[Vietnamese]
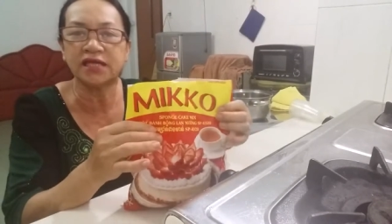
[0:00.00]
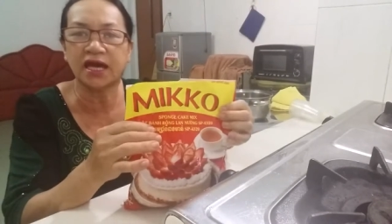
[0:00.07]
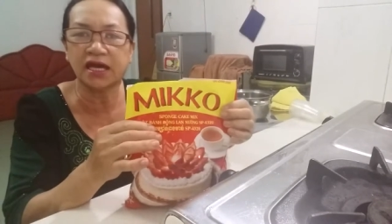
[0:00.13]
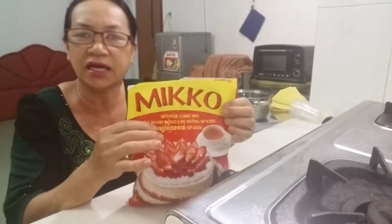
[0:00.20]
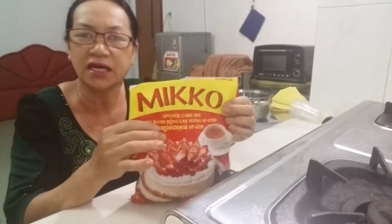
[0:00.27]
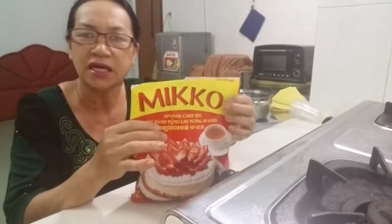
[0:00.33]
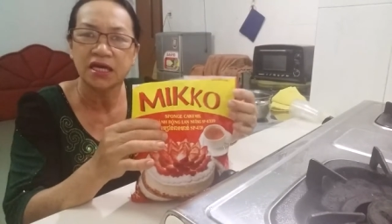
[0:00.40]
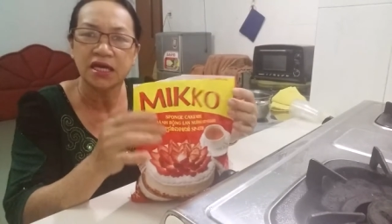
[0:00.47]

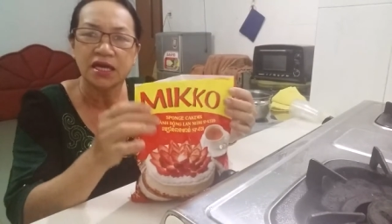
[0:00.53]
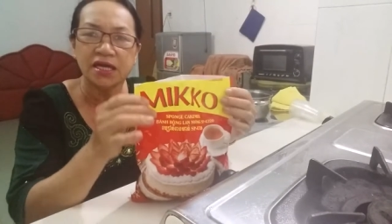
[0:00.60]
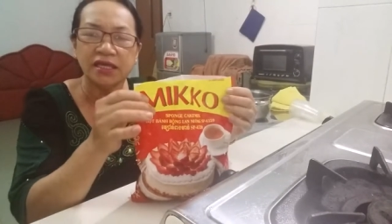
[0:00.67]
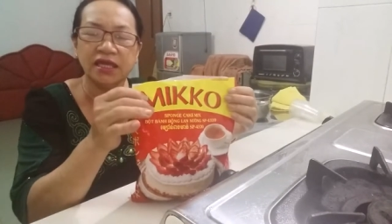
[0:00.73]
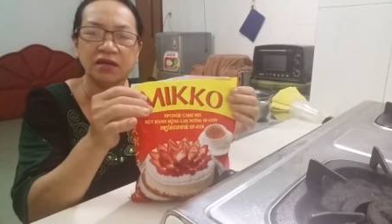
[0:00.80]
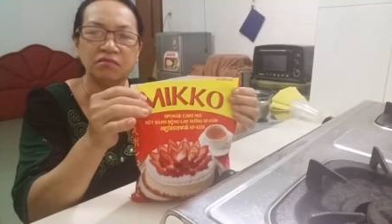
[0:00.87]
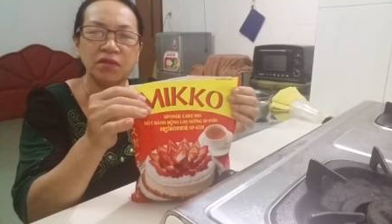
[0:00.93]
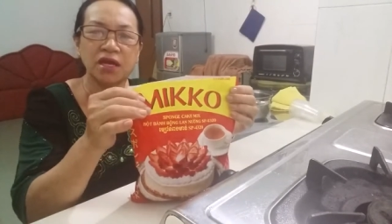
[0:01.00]
chay
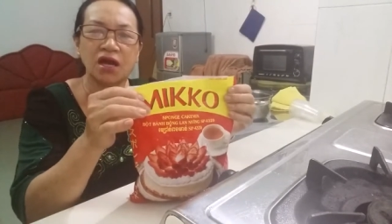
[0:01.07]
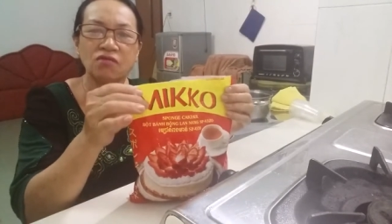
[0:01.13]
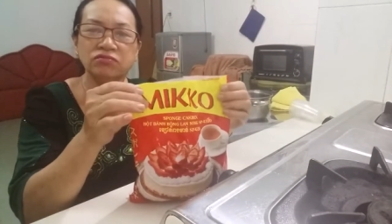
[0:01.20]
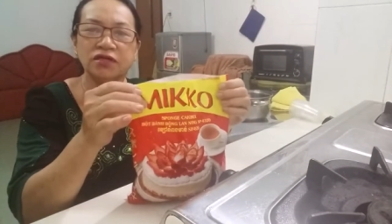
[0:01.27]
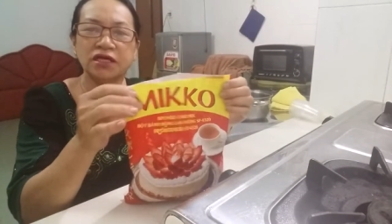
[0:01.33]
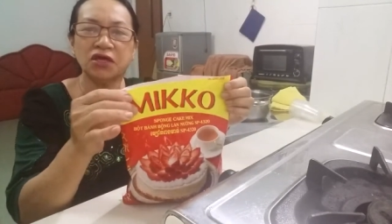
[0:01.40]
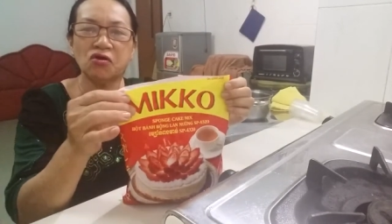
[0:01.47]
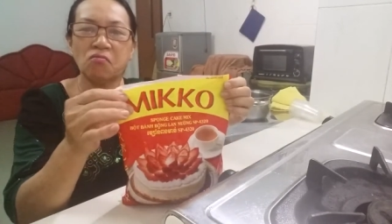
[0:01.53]
nhưng mình
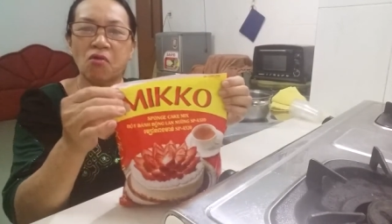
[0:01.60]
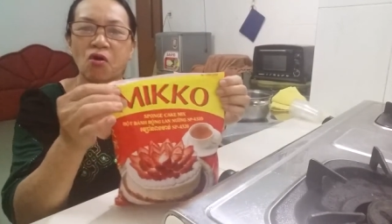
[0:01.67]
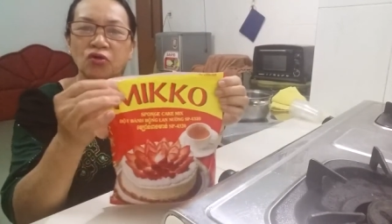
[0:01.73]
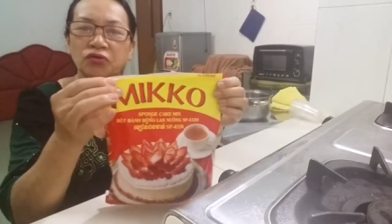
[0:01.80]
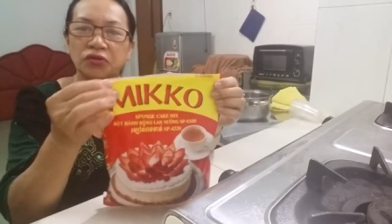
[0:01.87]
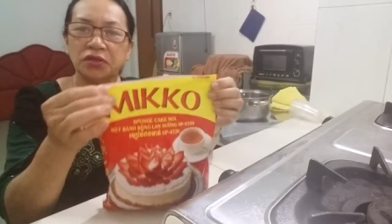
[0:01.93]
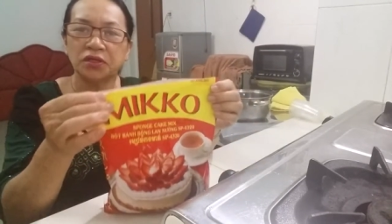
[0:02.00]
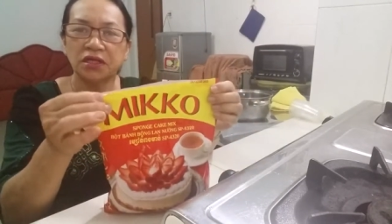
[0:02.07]
không giới thiệu bột